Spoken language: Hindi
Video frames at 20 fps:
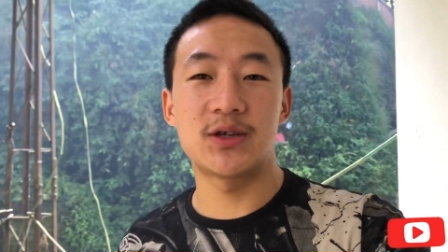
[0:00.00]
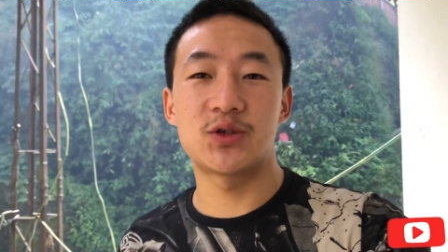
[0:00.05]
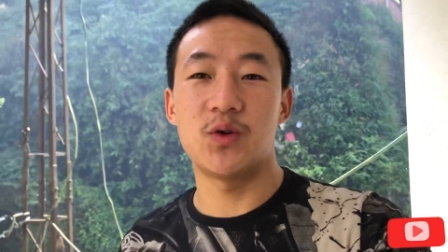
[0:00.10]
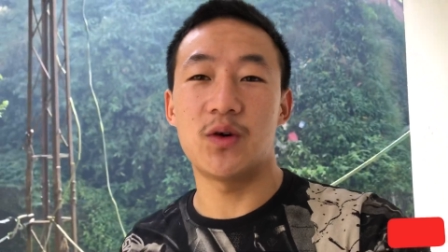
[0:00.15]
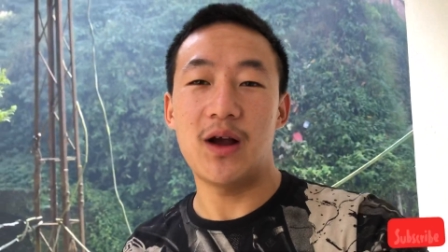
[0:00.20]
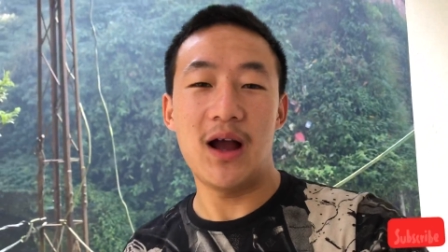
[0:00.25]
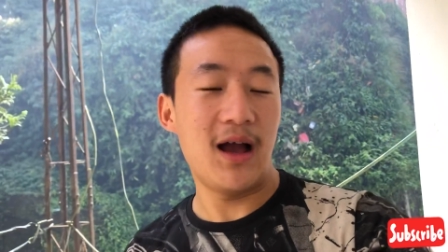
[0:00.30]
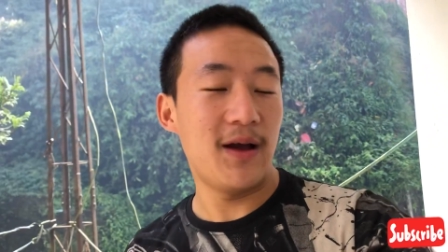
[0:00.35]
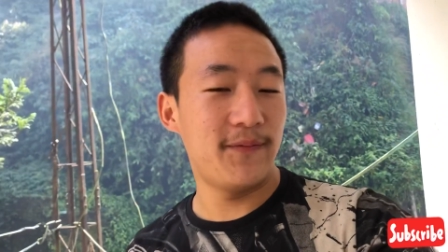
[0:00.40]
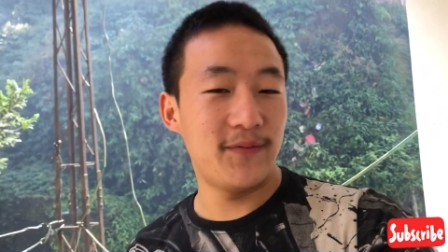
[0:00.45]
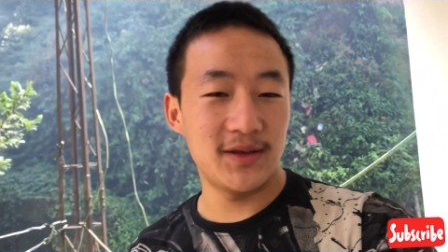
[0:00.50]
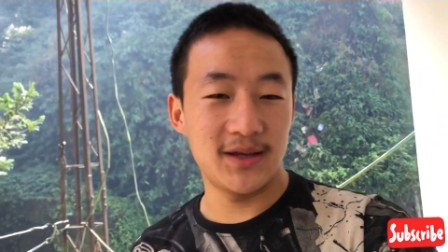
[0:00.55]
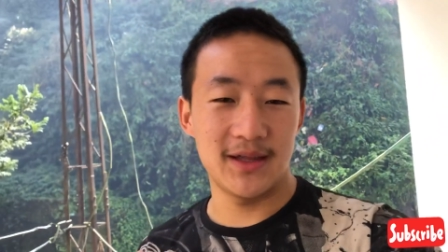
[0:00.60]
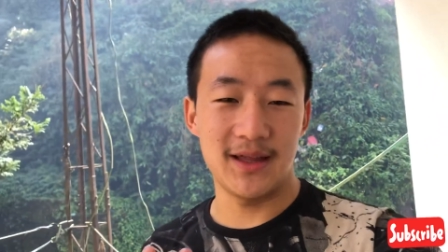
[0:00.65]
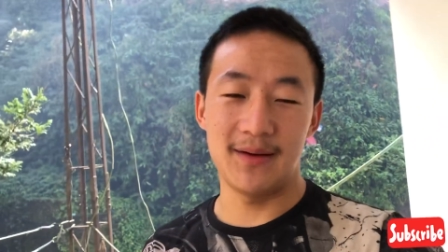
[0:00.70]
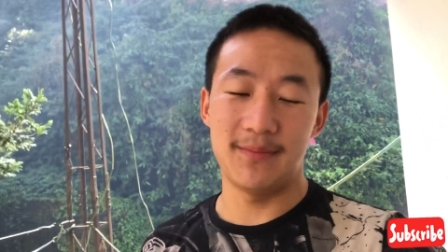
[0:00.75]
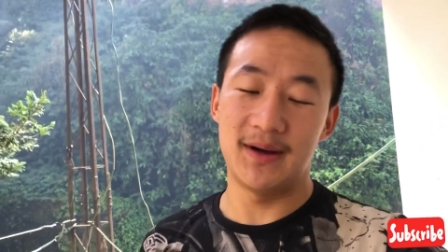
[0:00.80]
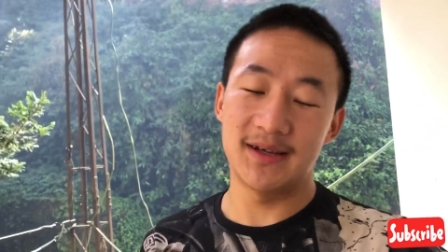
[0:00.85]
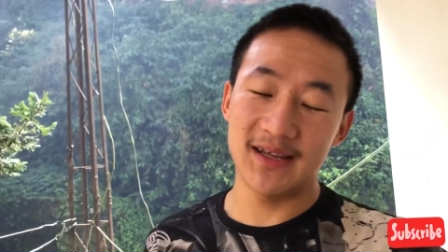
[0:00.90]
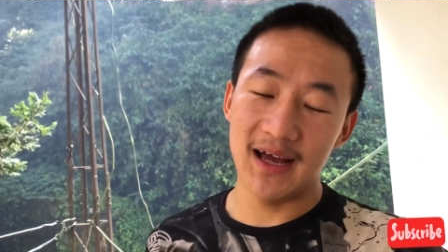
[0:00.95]
तो काफ़ी ज़्यादा
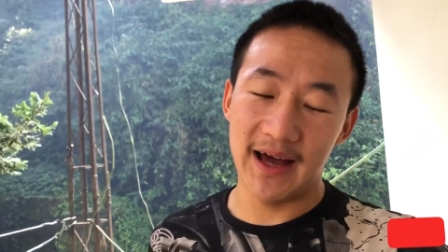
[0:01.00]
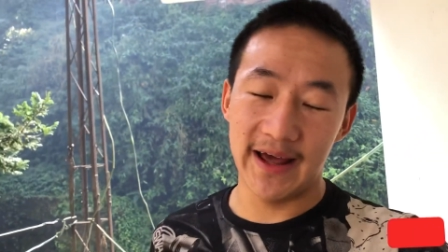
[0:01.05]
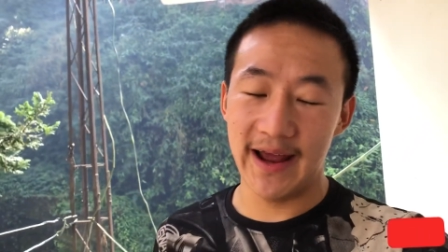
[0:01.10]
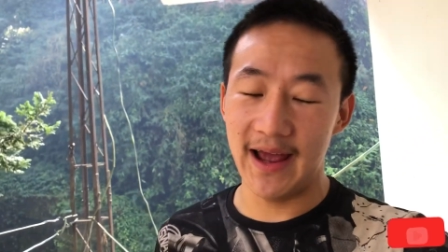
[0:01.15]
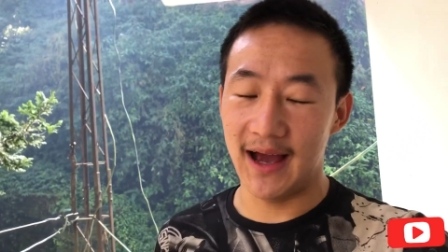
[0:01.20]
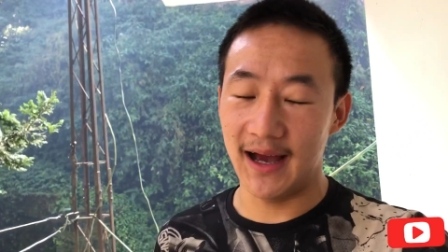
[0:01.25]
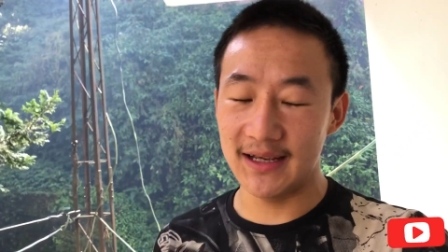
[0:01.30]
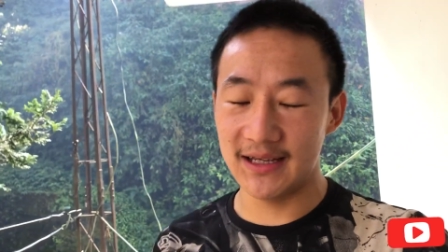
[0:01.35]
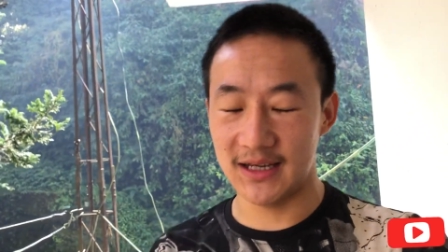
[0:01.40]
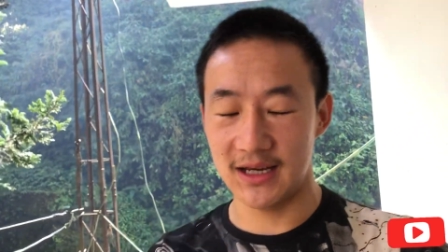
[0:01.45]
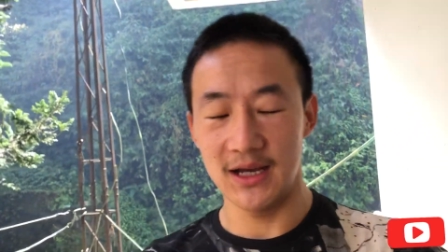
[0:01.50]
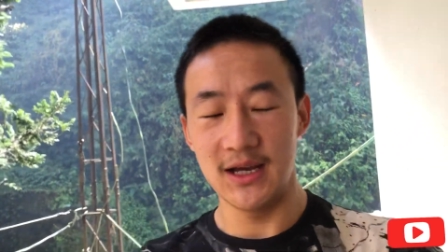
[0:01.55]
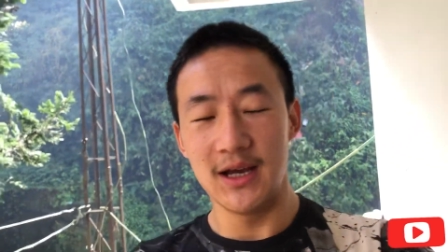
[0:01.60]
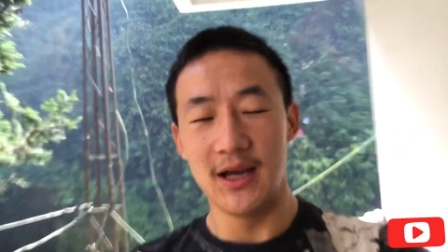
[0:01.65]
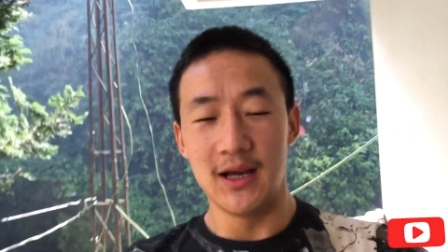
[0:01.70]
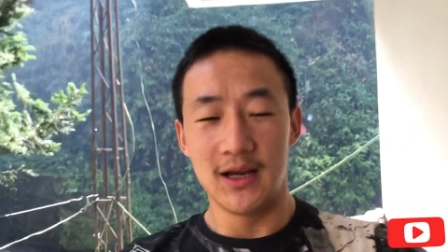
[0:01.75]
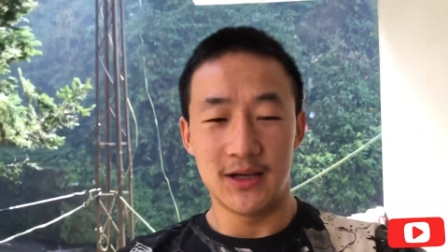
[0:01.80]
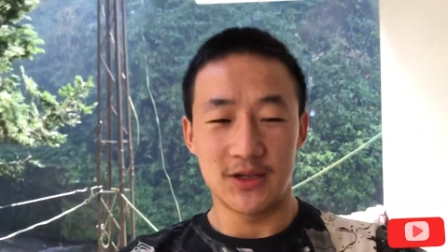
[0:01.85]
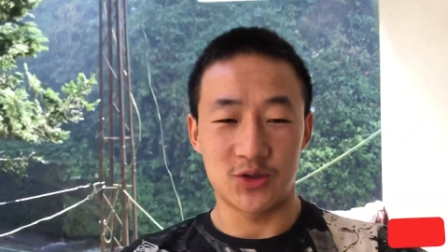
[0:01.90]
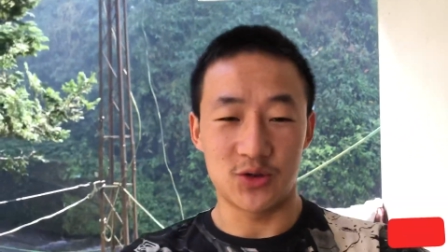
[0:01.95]
मज़ा आ रहा है आज
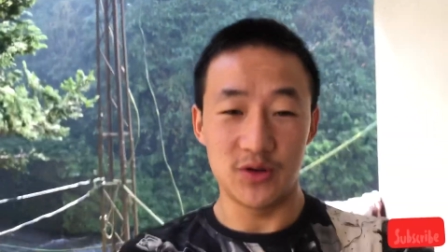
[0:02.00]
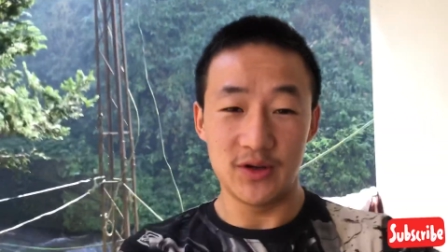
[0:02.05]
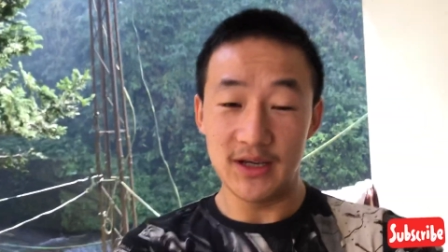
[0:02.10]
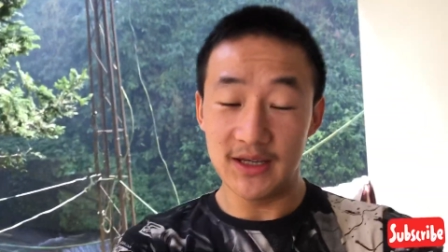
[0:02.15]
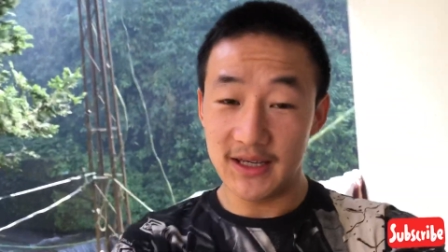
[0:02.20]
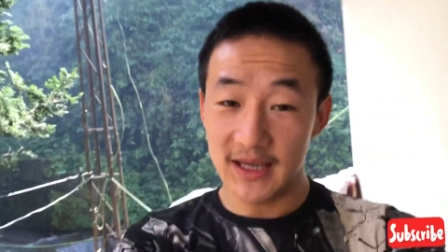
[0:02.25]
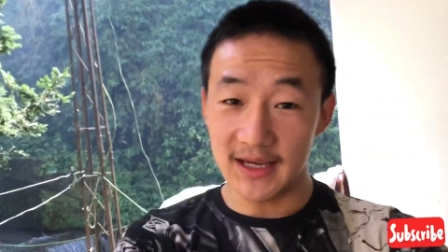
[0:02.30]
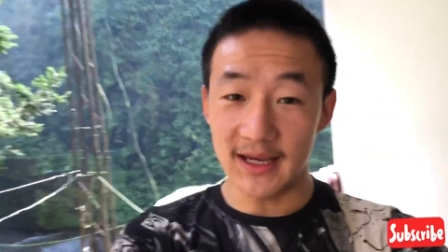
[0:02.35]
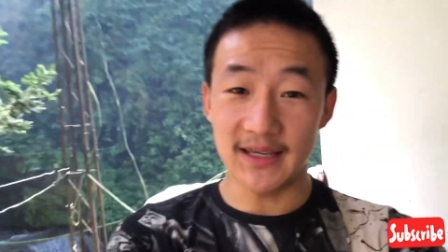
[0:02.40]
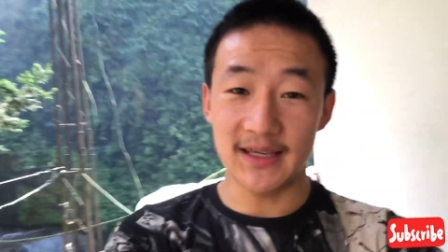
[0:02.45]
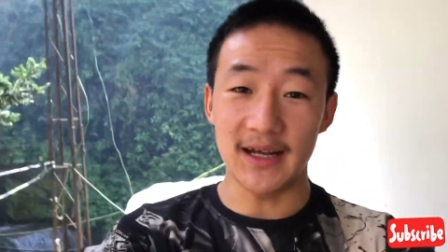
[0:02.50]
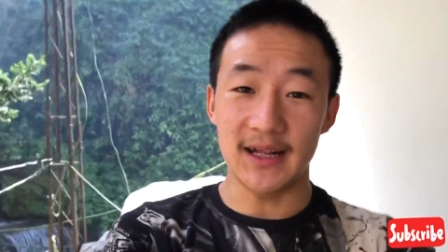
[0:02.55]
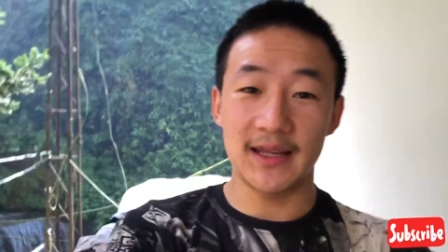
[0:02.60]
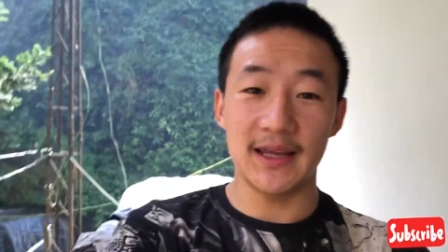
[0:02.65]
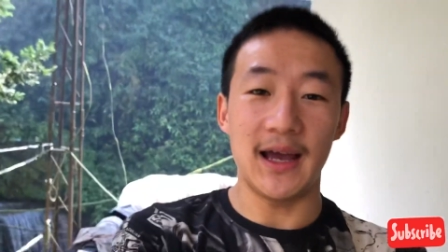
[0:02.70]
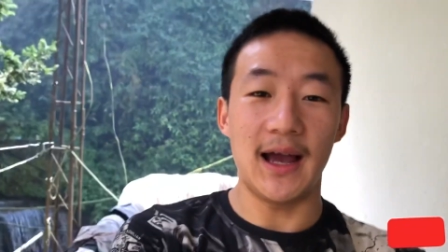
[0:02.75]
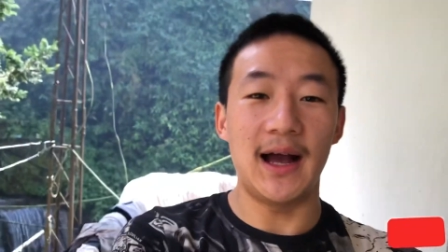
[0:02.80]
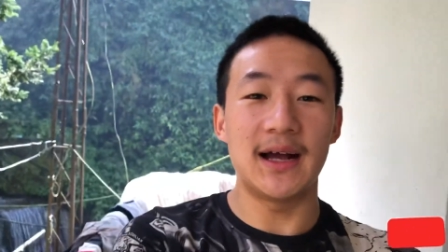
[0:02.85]
तो इसी के चलते